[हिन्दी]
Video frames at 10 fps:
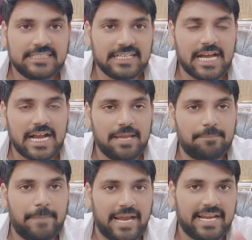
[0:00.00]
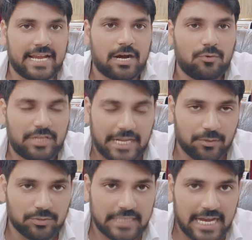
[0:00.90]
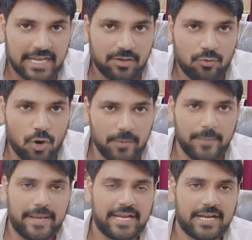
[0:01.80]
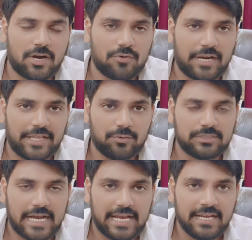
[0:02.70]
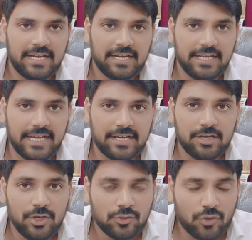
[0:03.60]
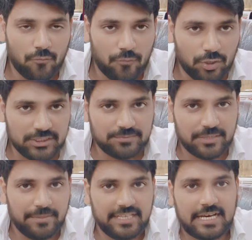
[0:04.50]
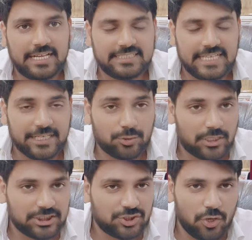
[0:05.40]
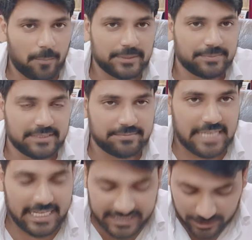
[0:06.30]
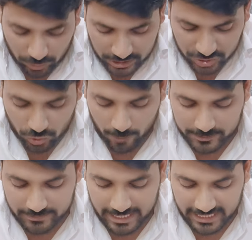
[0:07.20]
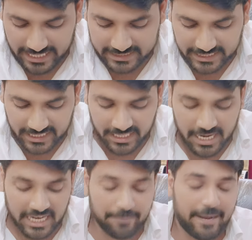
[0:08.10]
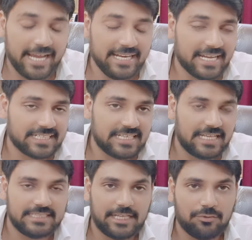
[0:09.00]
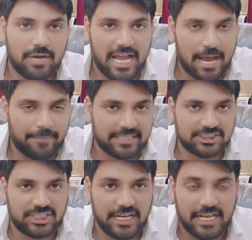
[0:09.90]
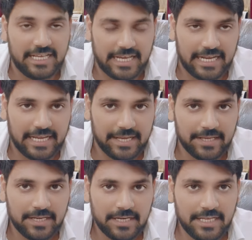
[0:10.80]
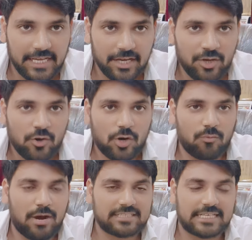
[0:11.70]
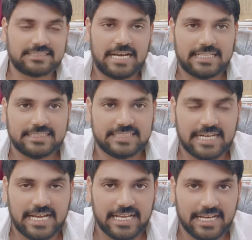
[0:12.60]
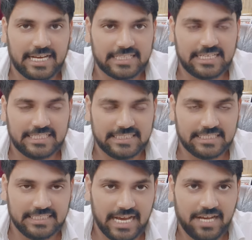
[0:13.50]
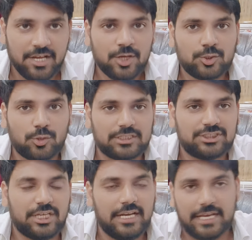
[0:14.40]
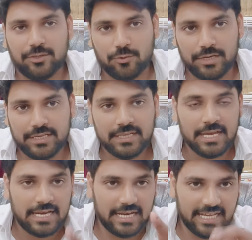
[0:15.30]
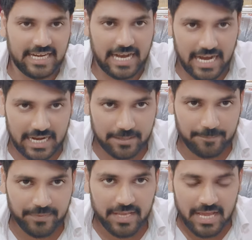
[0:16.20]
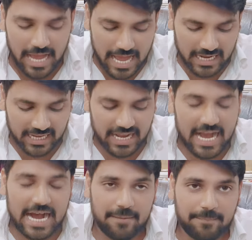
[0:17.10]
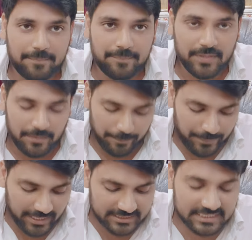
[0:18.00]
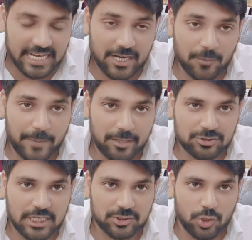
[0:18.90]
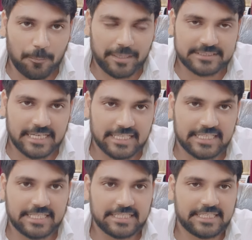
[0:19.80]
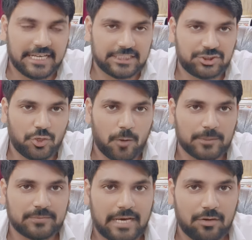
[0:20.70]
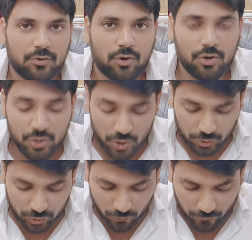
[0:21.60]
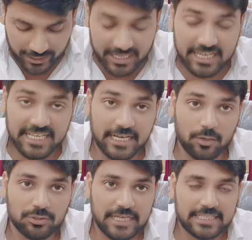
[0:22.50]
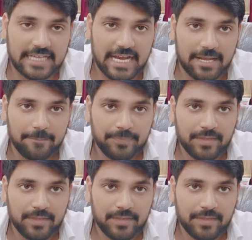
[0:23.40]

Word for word: जिनका कहीं बैंक अकाउंट नहीं होता है कोई भी बैंक अकाउंट नहीं होता है ठीक है तो वो जब जमीन खरीदते हैं तो रजिस्ट्री ऑफिस में जब जाते हैं तो रजिस्ट्री ऑफिस वाले कहते हैं कि भाई नगद लेन देन हुआ है हम रजिस्ट्री नहीं करेंगे ठीक है और वो शासन आदेश दिखाएंगे कि नगद लेन देन दिया तो रजिस्ट्री नहीं होगी लेकिन हाँ अगर आप बीस हजार रुपए उसका दो परसेंट दे देते रजिस्ट्री ऑफिस वालों को तो वही लीगल हो जाता है